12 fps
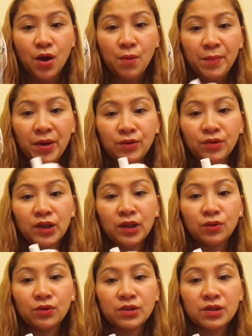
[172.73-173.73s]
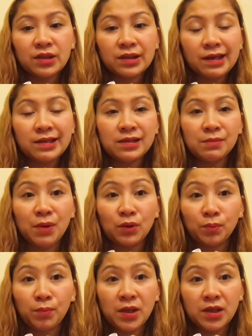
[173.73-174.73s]
Meron din itong guys na
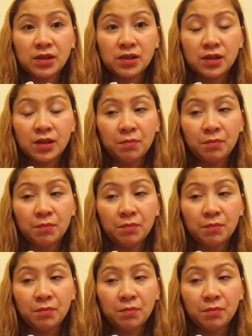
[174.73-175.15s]
mouthpiece.